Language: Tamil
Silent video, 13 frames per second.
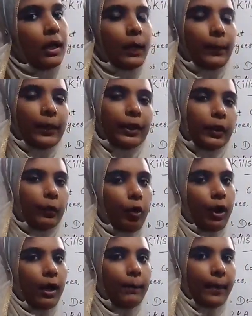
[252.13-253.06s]
நம்ம இன்டர்வியூ
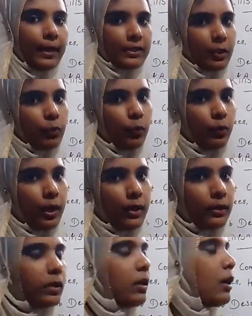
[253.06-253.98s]
ஹாலில் பேசவும்
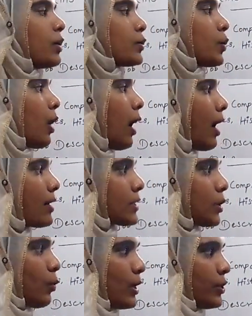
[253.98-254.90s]
கூடாது ஸோ
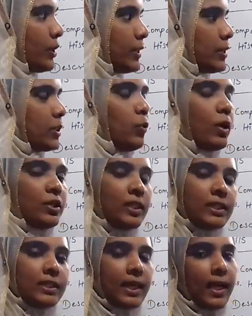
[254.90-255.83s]
ask கொஷின்ஸ்
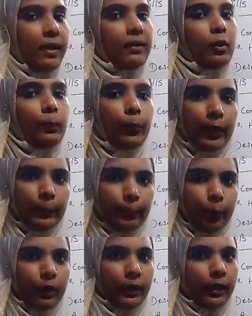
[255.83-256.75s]
கொஷின்ஸ் கேட்குறது ரொம்ப
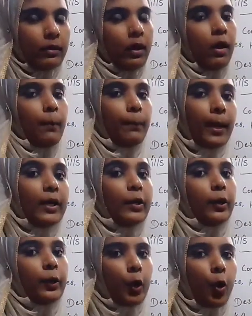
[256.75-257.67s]
important பட்
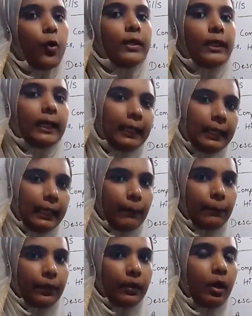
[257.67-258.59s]
டோன்ட்
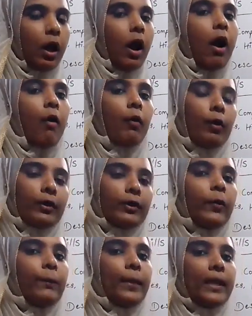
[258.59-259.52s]
இன்ட்ரப்ட் அவங்க ஒரு
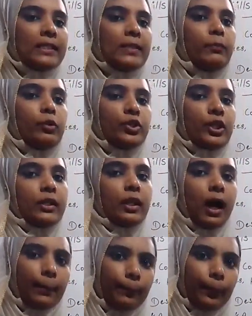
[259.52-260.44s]
தடவை பேசி
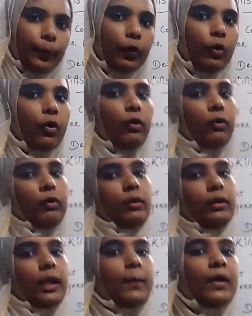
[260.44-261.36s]
முடிச்சதுக்கு அப்புறம்
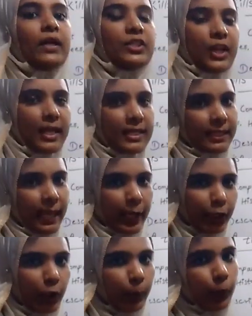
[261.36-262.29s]
நமக்கு சான்ஸ்
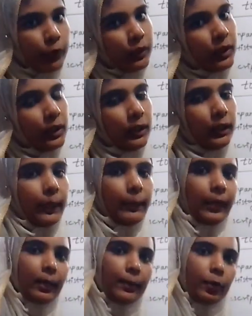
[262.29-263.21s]
கிடைக்கும் போது
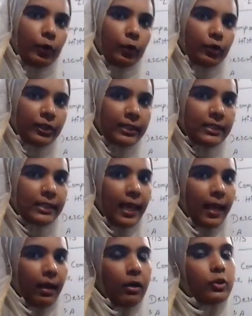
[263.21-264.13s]
நம்ம நம்மளோட கொஷின்ஸ்
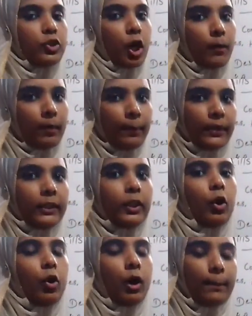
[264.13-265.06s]
கேட்கலாம் ஜாபை பற்றி
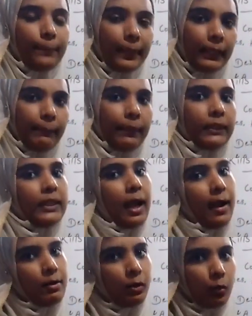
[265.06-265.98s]
கம்பெனி பற்றி
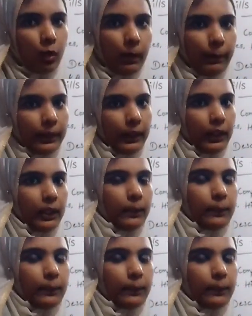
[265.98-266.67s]
அண்ட் ரோலை பற்றி